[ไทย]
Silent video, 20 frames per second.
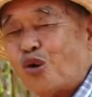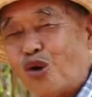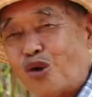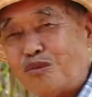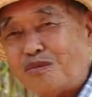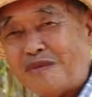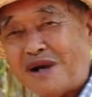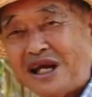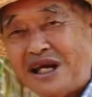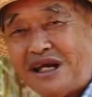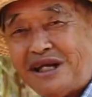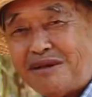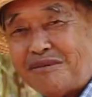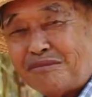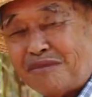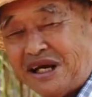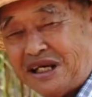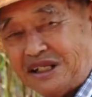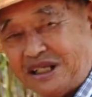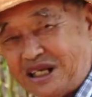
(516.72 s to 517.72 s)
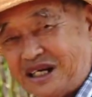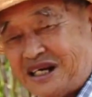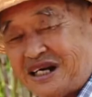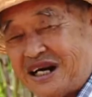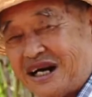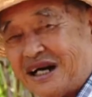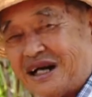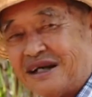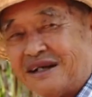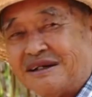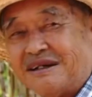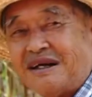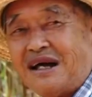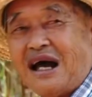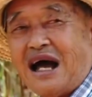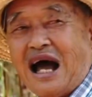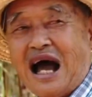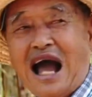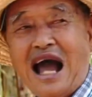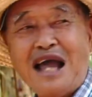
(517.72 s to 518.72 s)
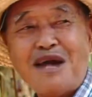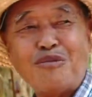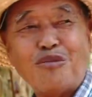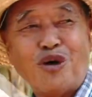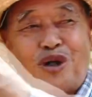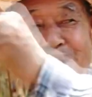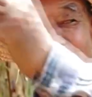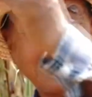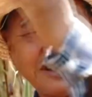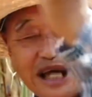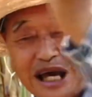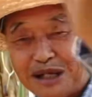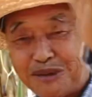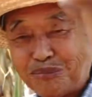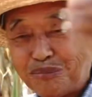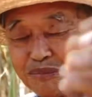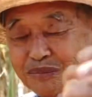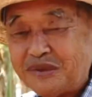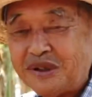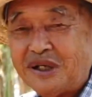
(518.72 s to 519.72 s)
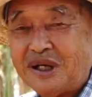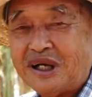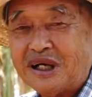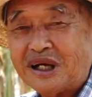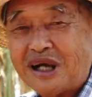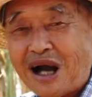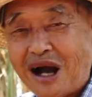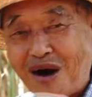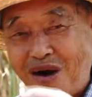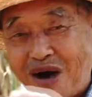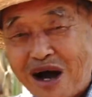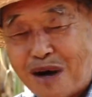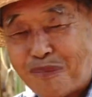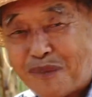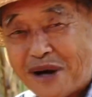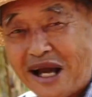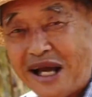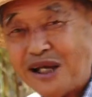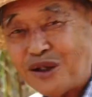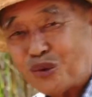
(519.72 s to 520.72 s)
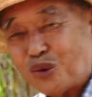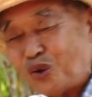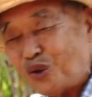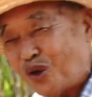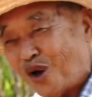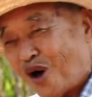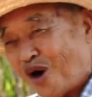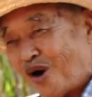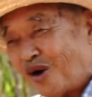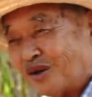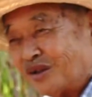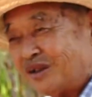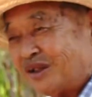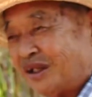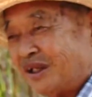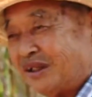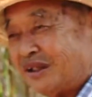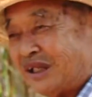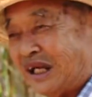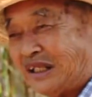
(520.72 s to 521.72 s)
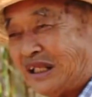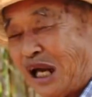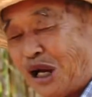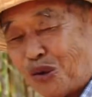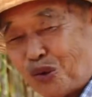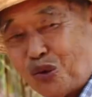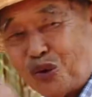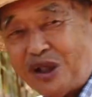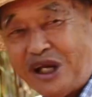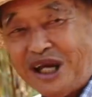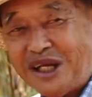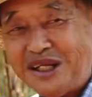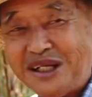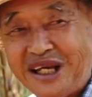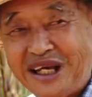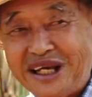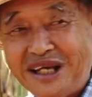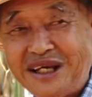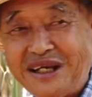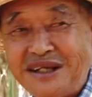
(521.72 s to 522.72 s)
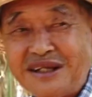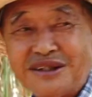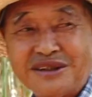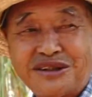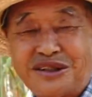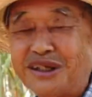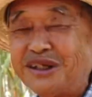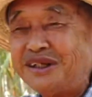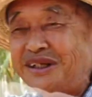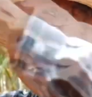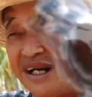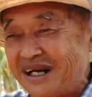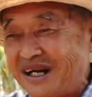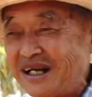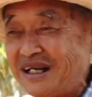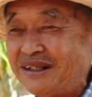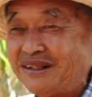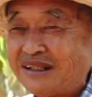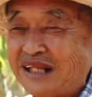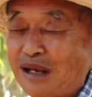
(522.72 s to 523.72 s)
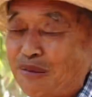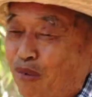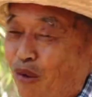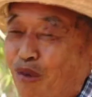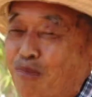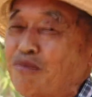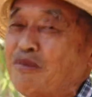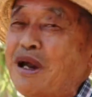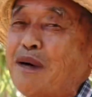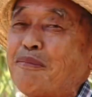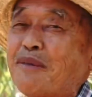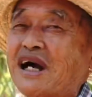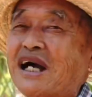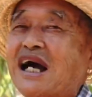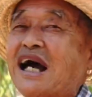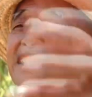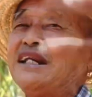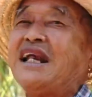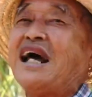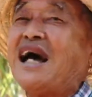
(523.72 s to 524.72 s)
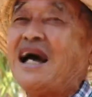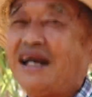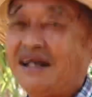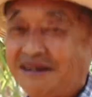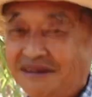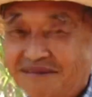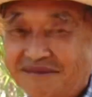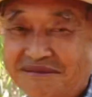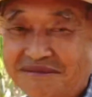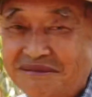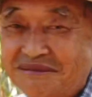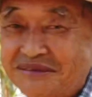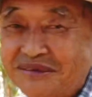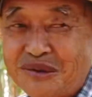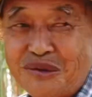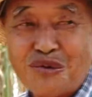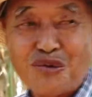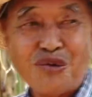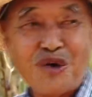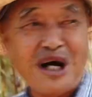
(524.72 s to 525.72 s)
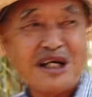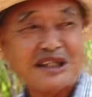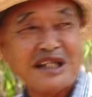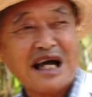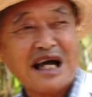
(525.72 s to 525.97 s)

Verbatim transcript: คุณไม่ไม่เชื่อให้บริษัทเขาเอาไปให้คุณลอง แต่ถ้าคุณเห็นดี ซื้อเลย แต่ผมรับประกันได้ ว่า